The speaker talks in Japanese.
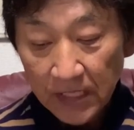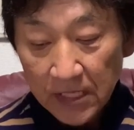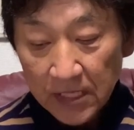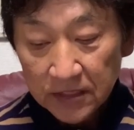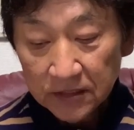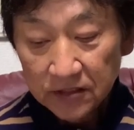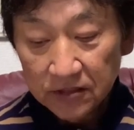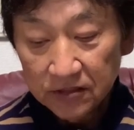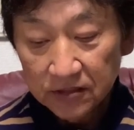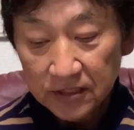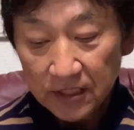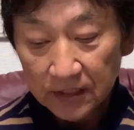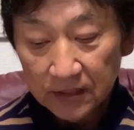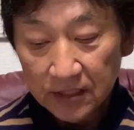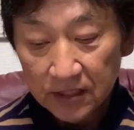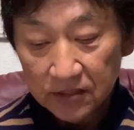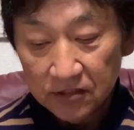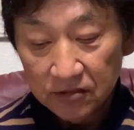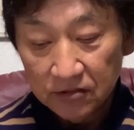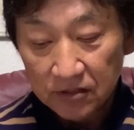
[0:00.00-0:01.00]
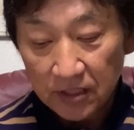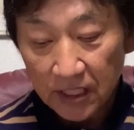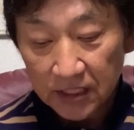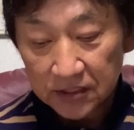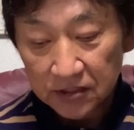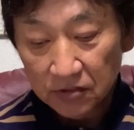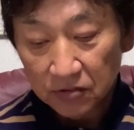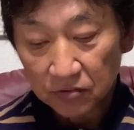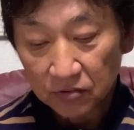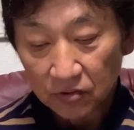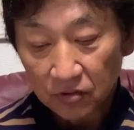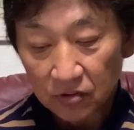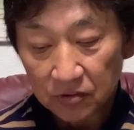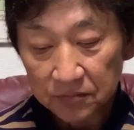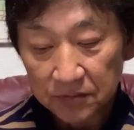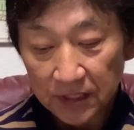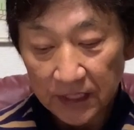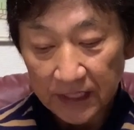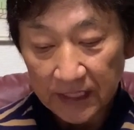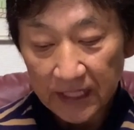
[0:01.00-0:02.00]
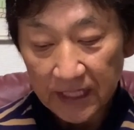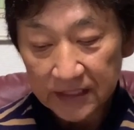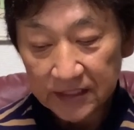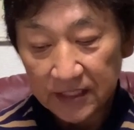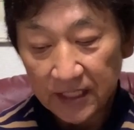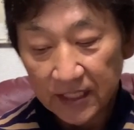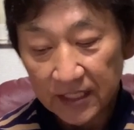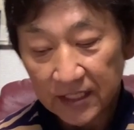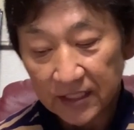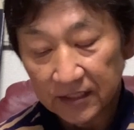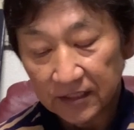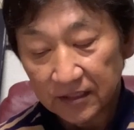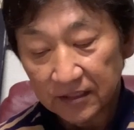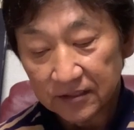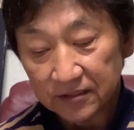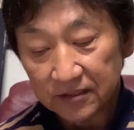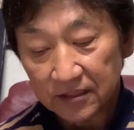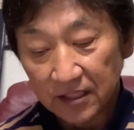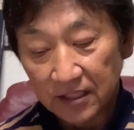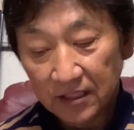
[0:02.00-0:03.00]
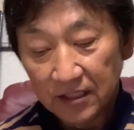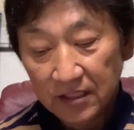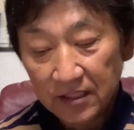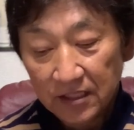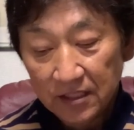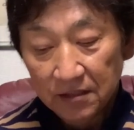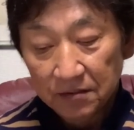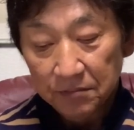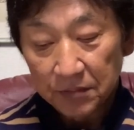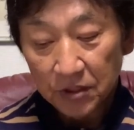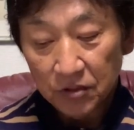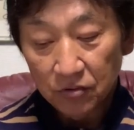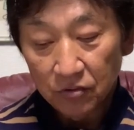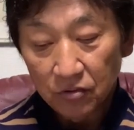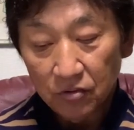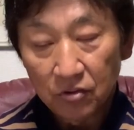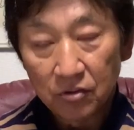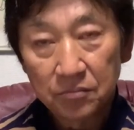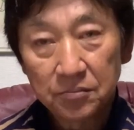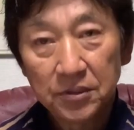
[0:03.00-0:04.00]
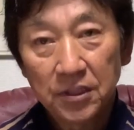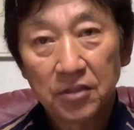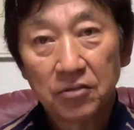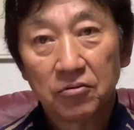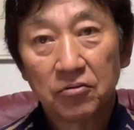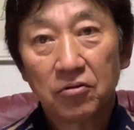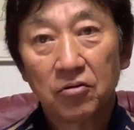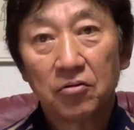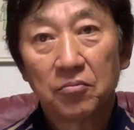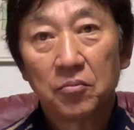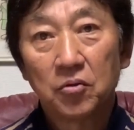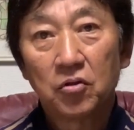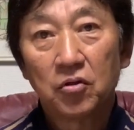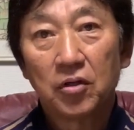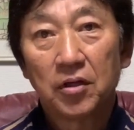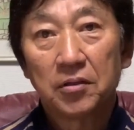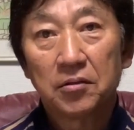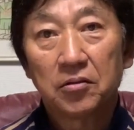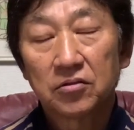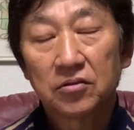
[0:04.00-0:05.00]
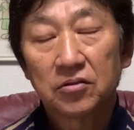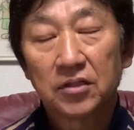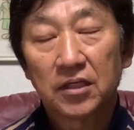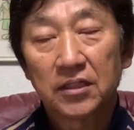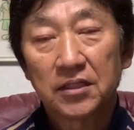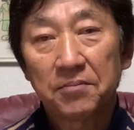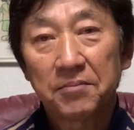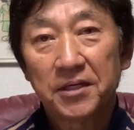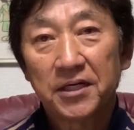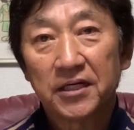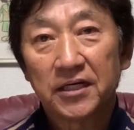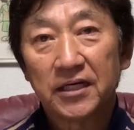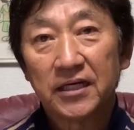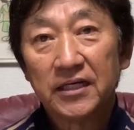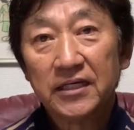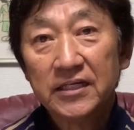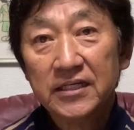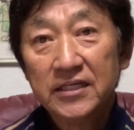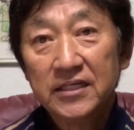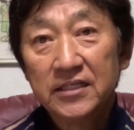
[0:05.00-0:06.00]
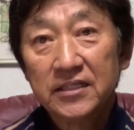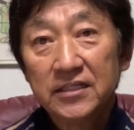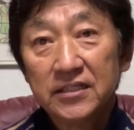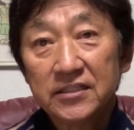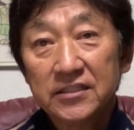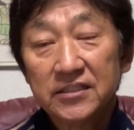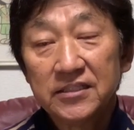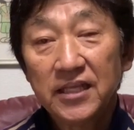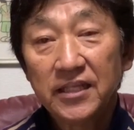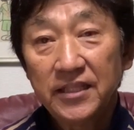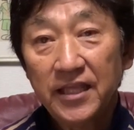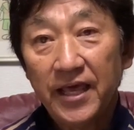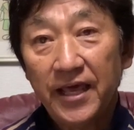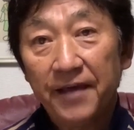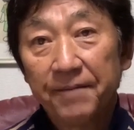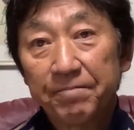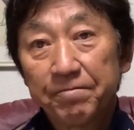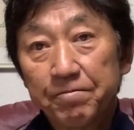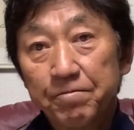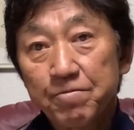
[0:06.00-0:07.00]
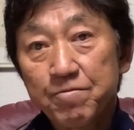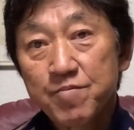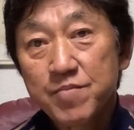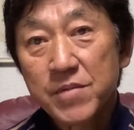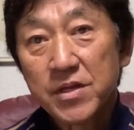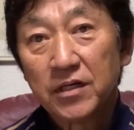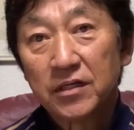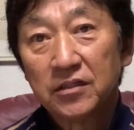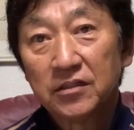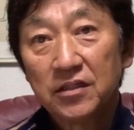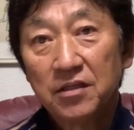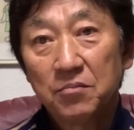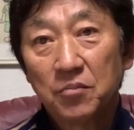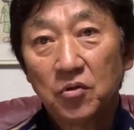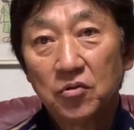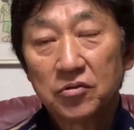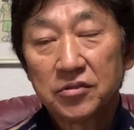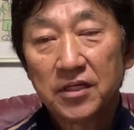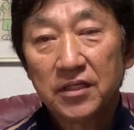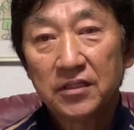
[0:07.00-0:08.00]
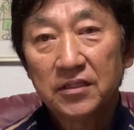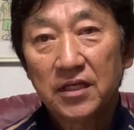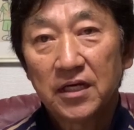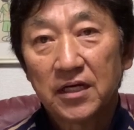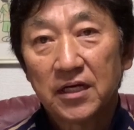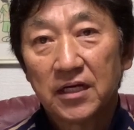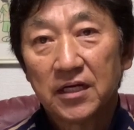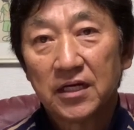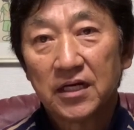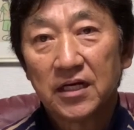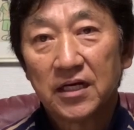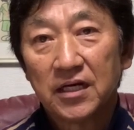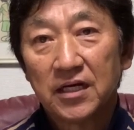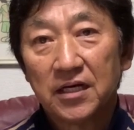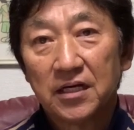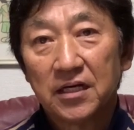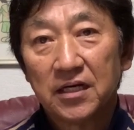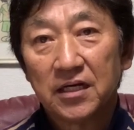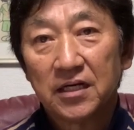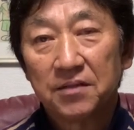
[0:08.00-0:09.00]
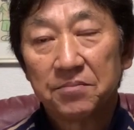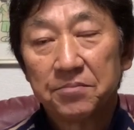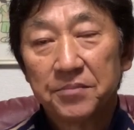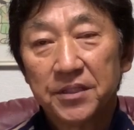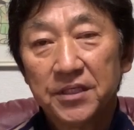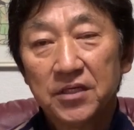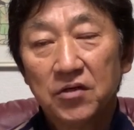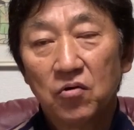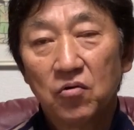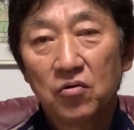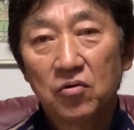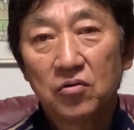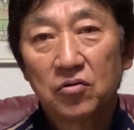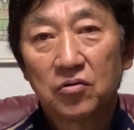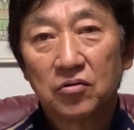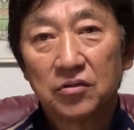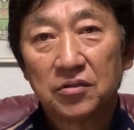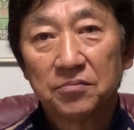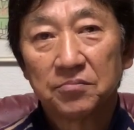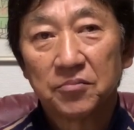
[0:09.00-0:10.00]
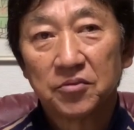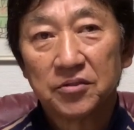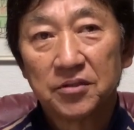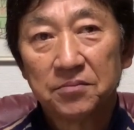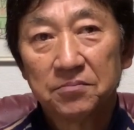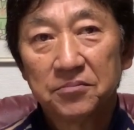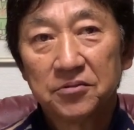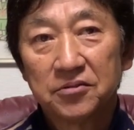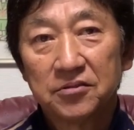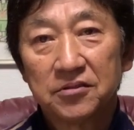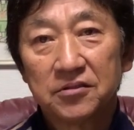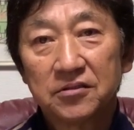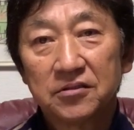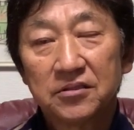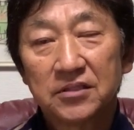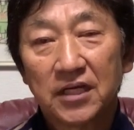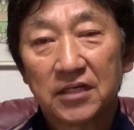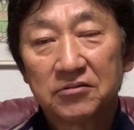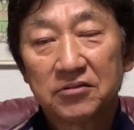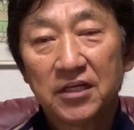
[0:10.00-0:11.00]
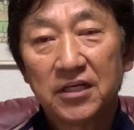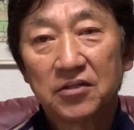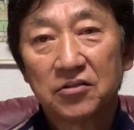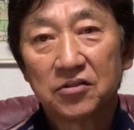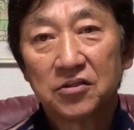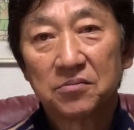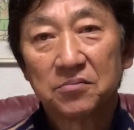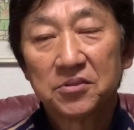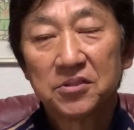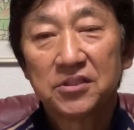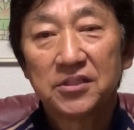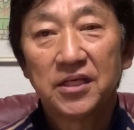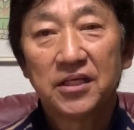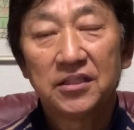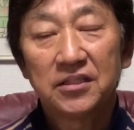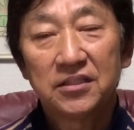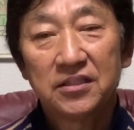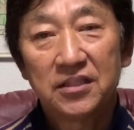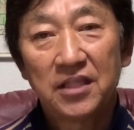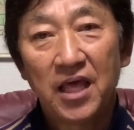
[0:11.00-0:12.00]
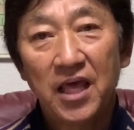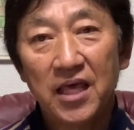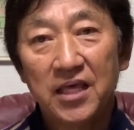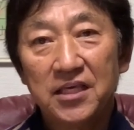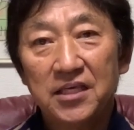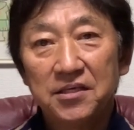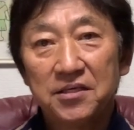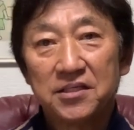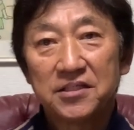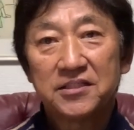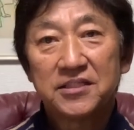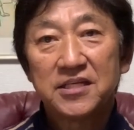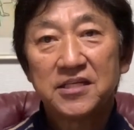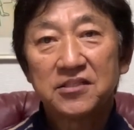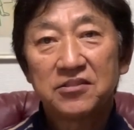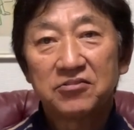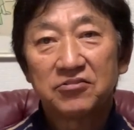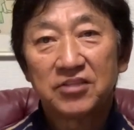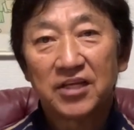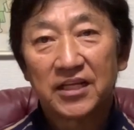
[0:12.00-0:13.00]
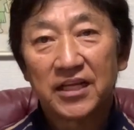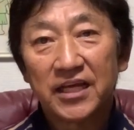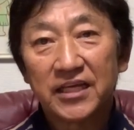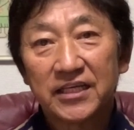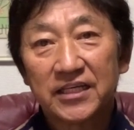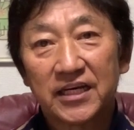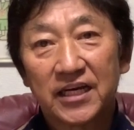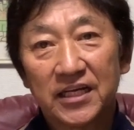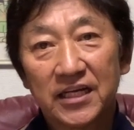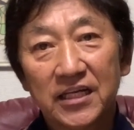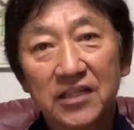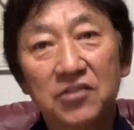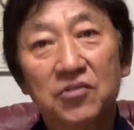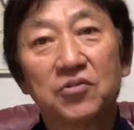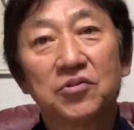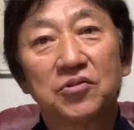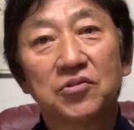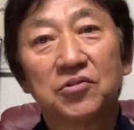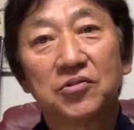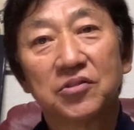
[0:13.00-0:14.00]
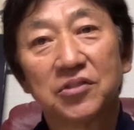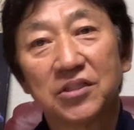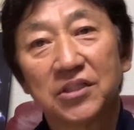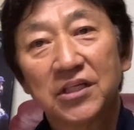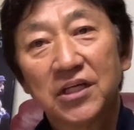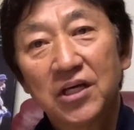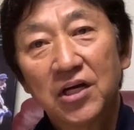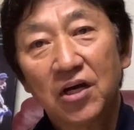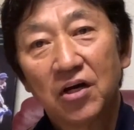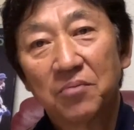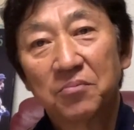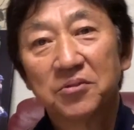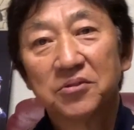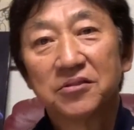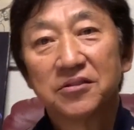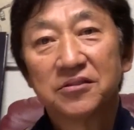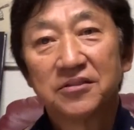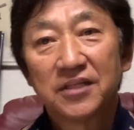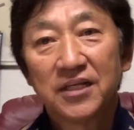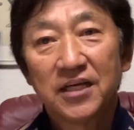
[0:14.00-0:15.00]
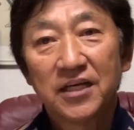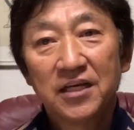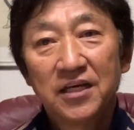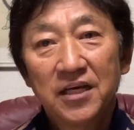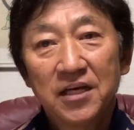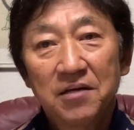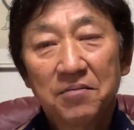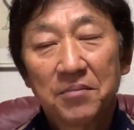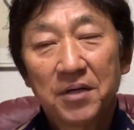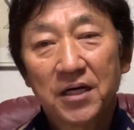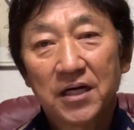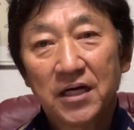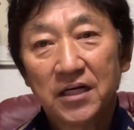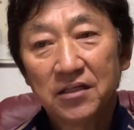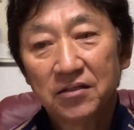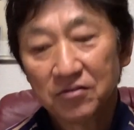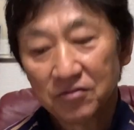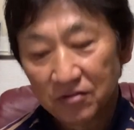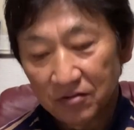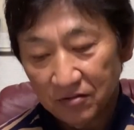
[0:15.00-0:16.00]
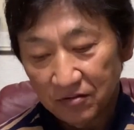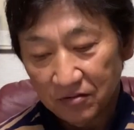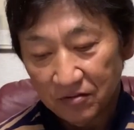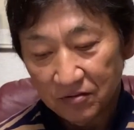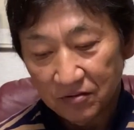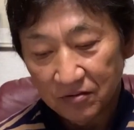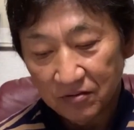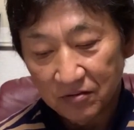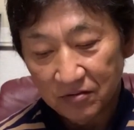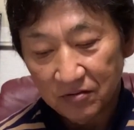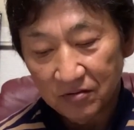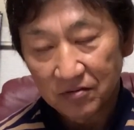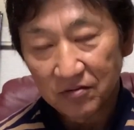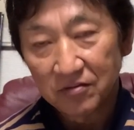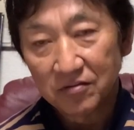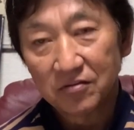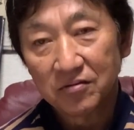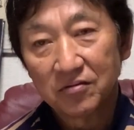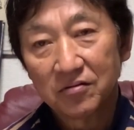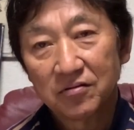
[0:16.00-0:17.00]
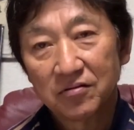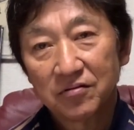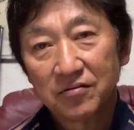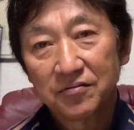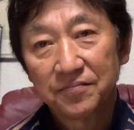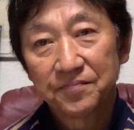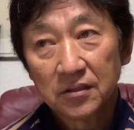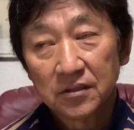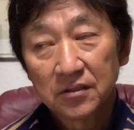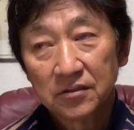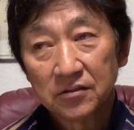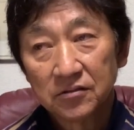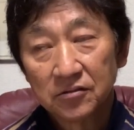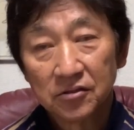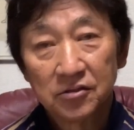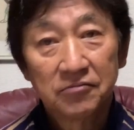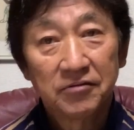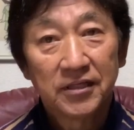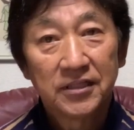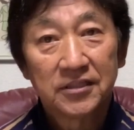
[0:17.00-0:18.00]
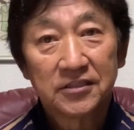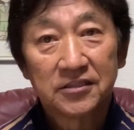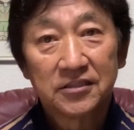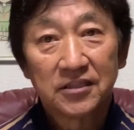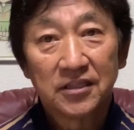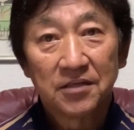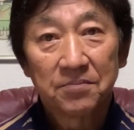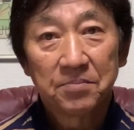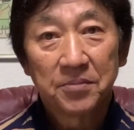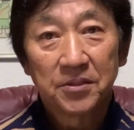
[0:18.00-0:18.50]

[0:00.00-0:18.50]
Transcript: 通算で18本のホームラン8年間でですね、まあ、このホームランをもう頭から捨ててそれでもうセンターから右方向にもう全部進んだぐらいの気持ちでいっていい選手じゃないかなというふうに思うんですね。まあ、彼の売りはですねやっぱ